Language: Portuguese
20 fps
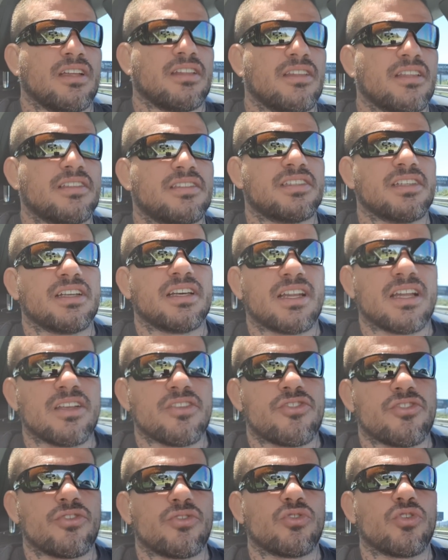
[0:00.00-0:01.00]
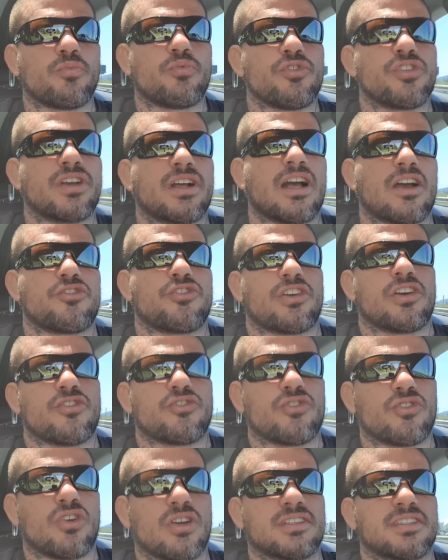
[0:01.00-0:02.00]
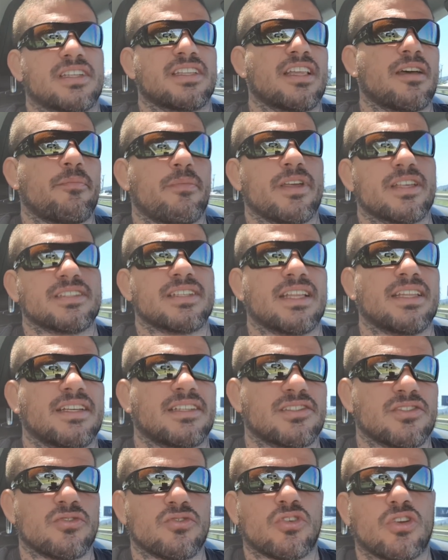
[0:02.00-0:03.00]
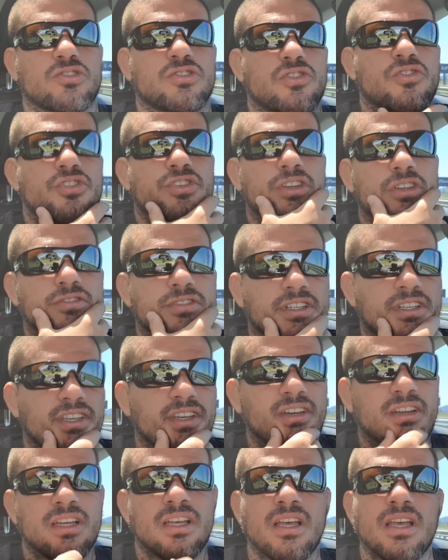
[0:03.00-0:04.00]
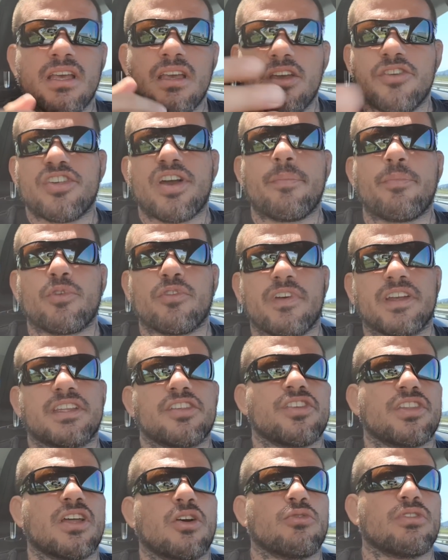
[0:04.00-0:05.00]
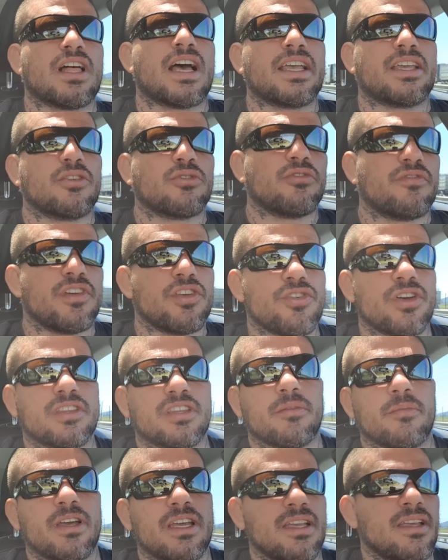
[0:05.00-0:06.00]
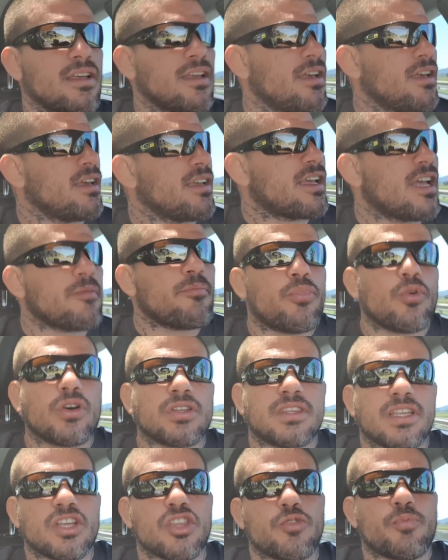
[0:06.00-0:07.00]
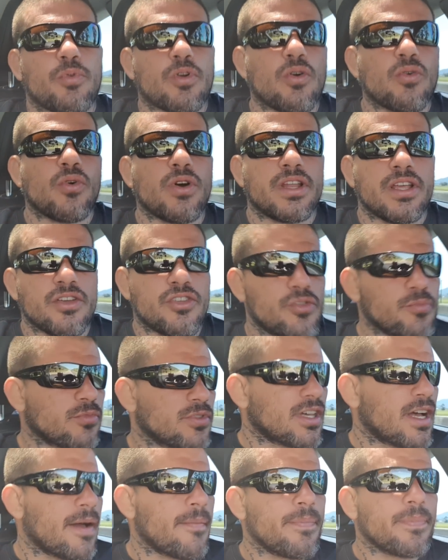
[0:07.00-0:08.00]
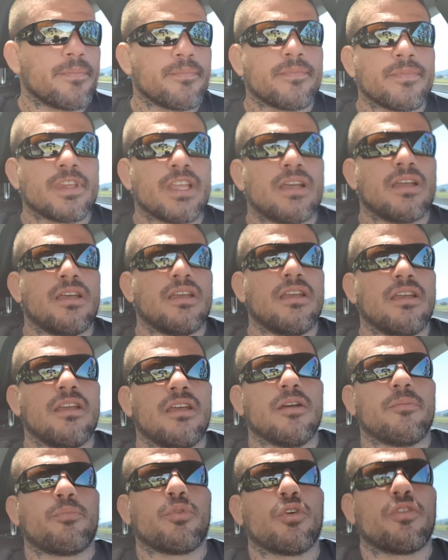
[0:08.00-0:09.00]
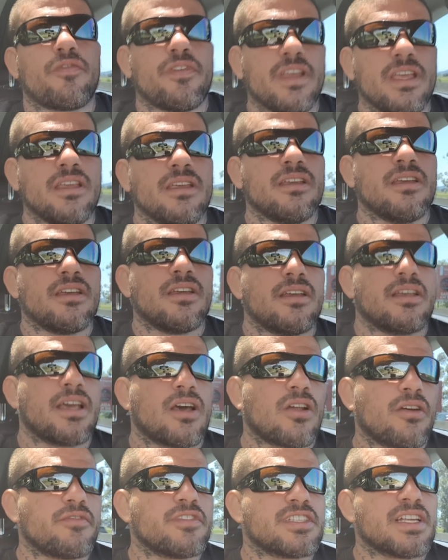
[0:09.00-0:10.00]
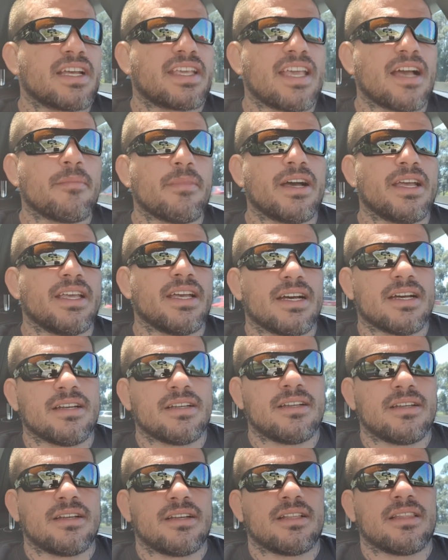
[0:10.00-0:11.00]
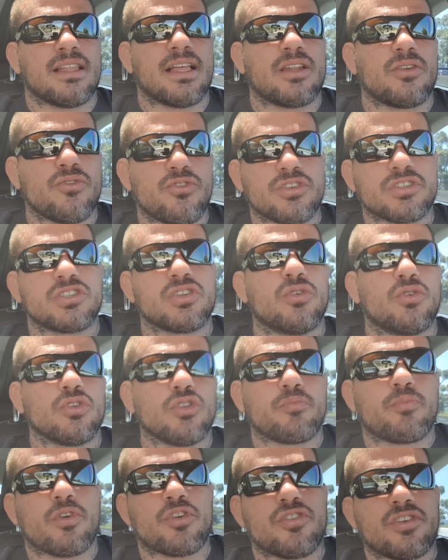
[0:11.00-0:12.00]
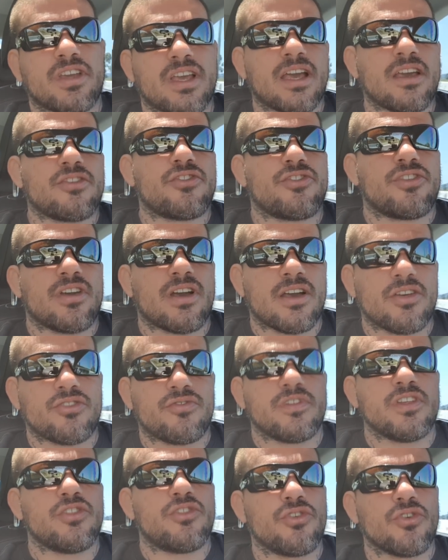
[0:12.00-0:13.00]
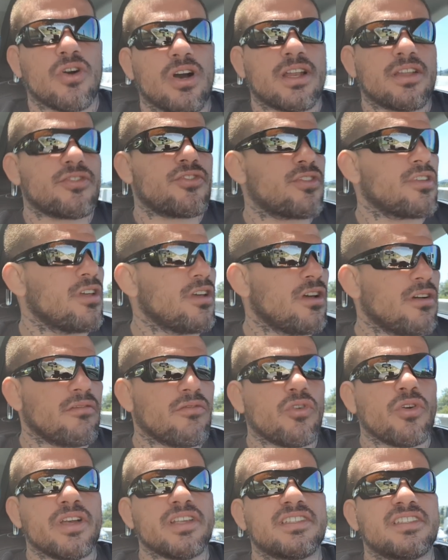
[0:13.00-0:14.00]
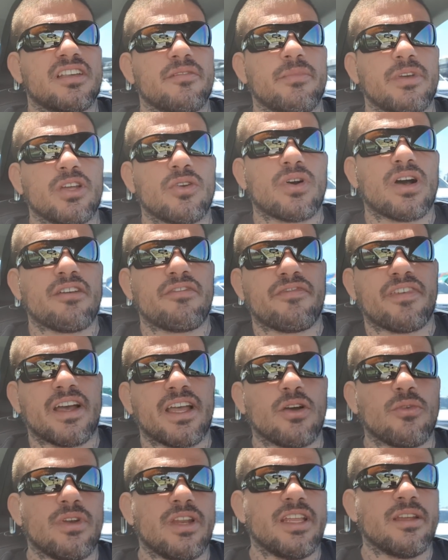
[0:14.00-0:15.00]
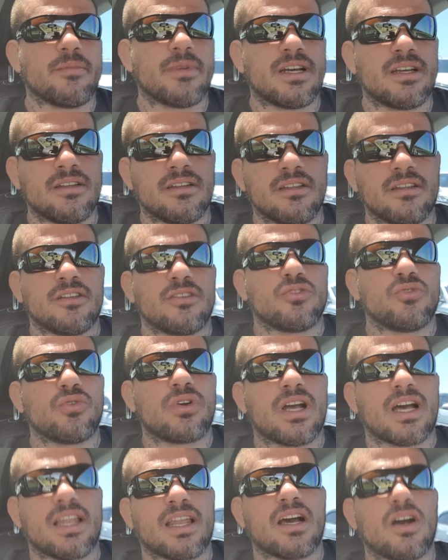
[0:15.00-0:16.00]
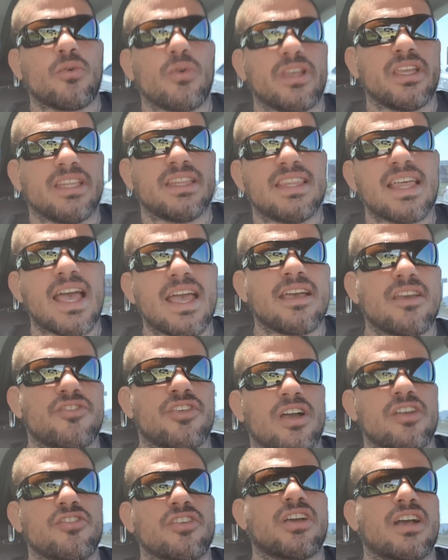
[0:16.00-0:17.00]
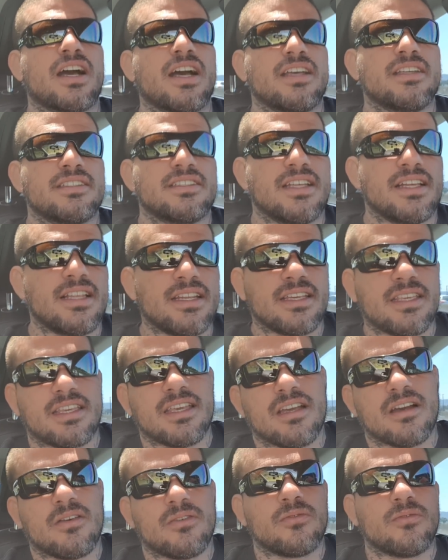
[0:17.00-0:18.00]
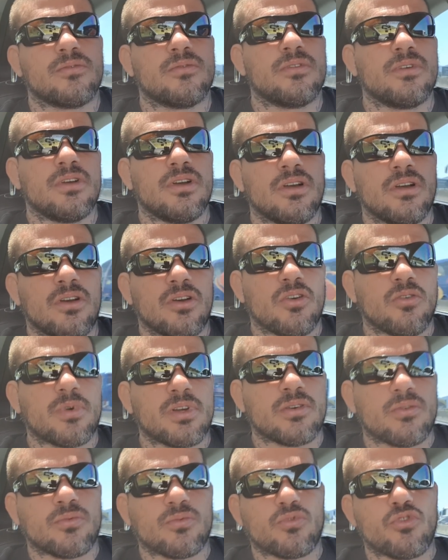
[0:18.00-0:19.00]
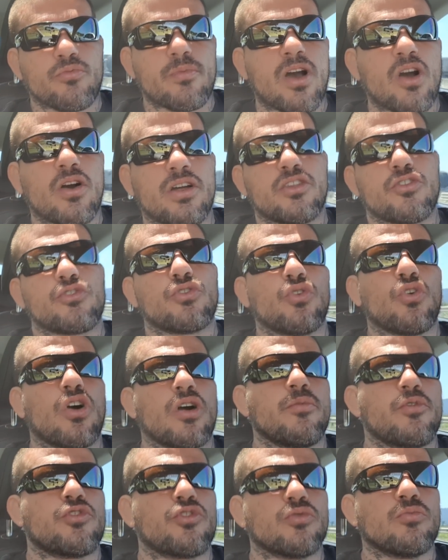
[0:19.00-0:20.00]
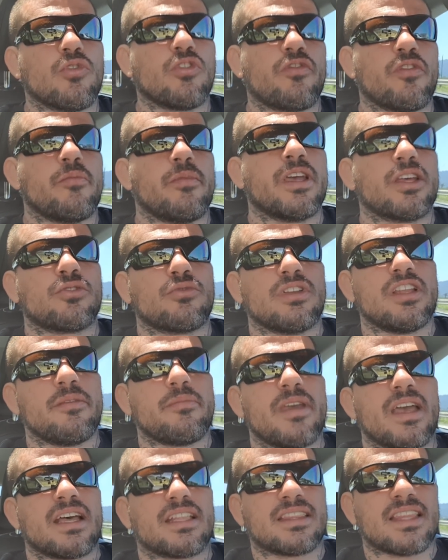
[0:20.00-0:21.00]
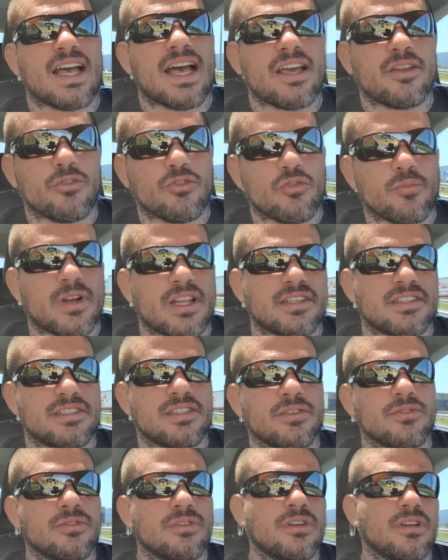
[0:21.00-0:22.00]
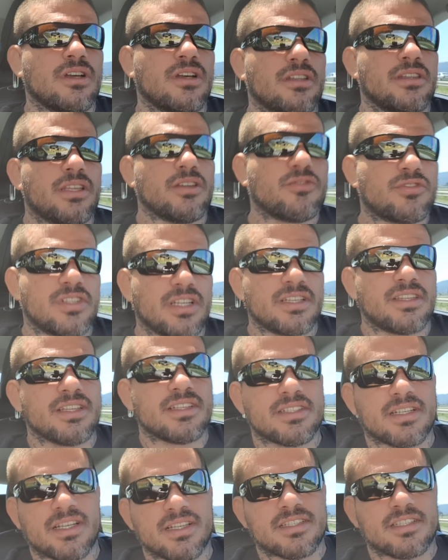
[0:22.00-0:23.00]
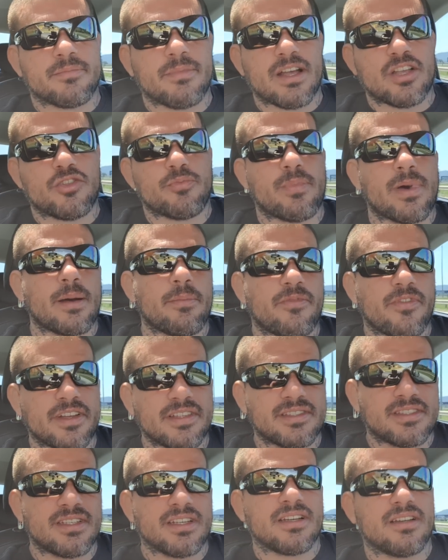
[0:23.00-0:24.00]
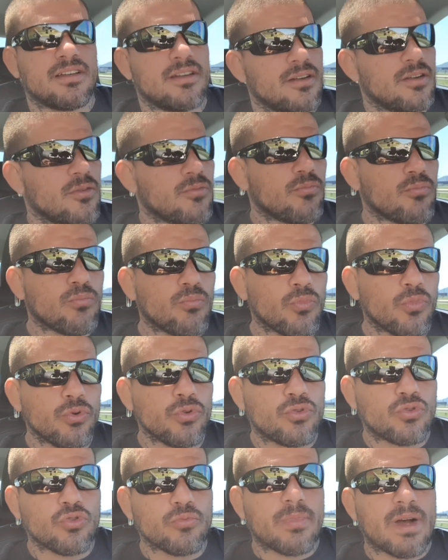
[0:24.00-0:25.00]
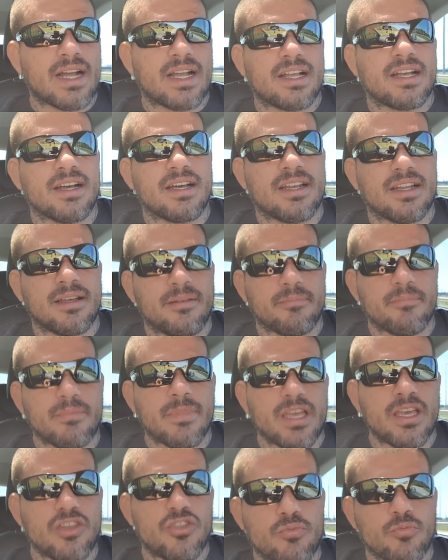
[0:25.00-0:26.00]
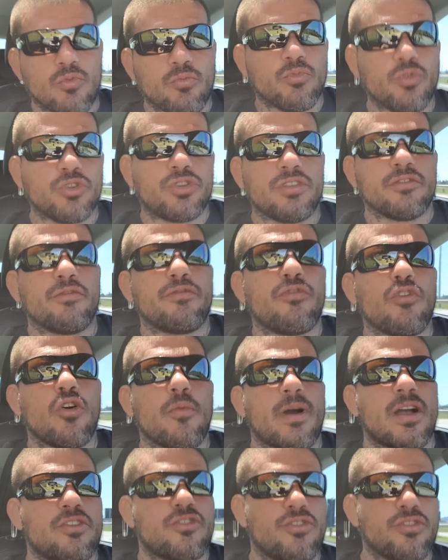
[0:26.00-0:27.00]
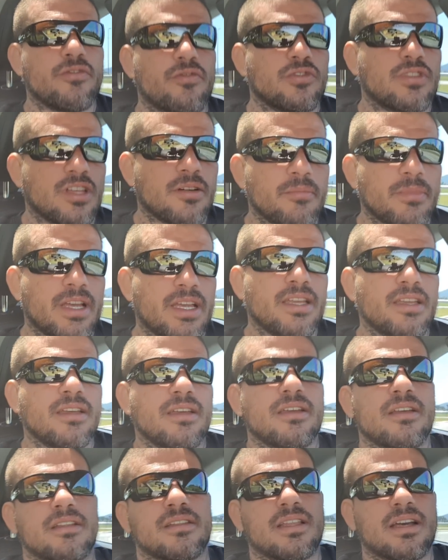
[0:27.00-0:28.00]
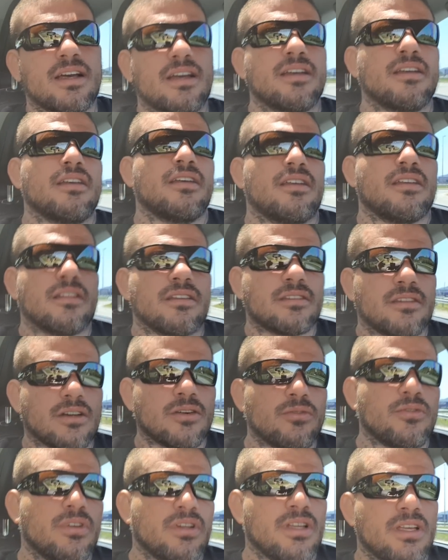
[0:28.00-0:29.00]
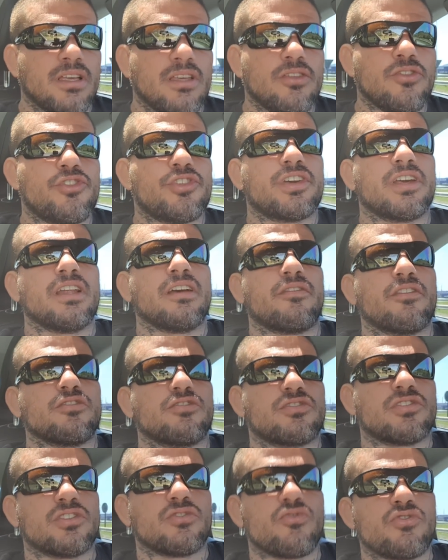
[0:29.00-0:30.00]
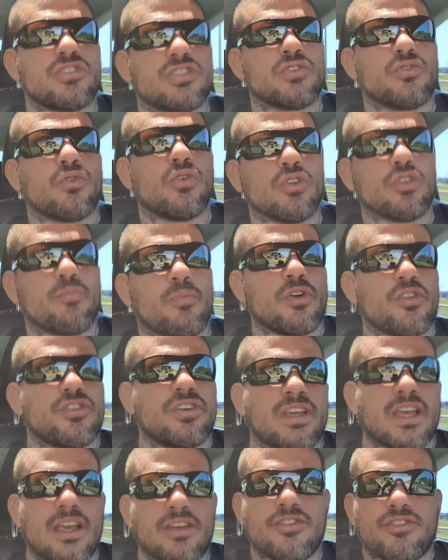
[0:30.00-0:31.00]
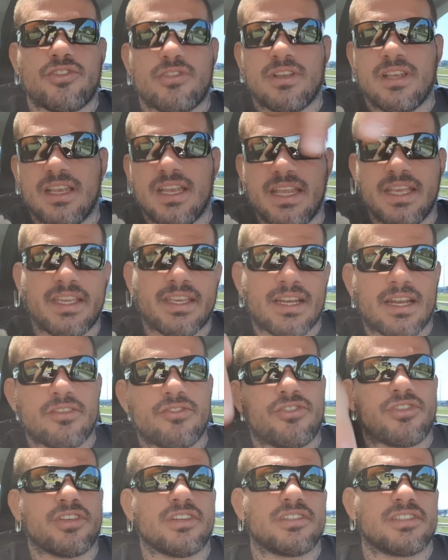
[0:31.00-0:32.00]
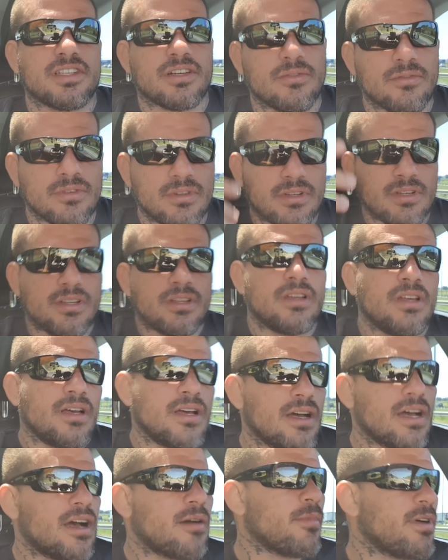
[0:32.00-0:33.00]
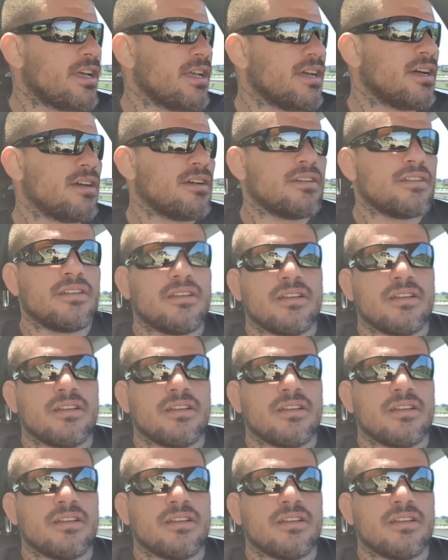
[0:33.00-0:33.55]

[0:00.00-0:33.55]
desse grande grupo de cascas grossas da pesada que são nossos inscritos aqui. E já aproveita já dá um like no vídeo aí também, que é importante para o algoritmo, tá? E por fim, quero avisar que amanhã, lá no Desenrolo Podcast, às 20 horas, vou receber o Rafael Lima, do canal Ideias Radicais. Ele que é um, uma, um dos maiores nomes do movimento libertário no Brasil. Tenho certeza que esse bate-papo vai ser muito bacana mesmo, muito informativo também, tá? Então, inscrevam-se no Desenrolo Podcast, link na descrição. Amanhã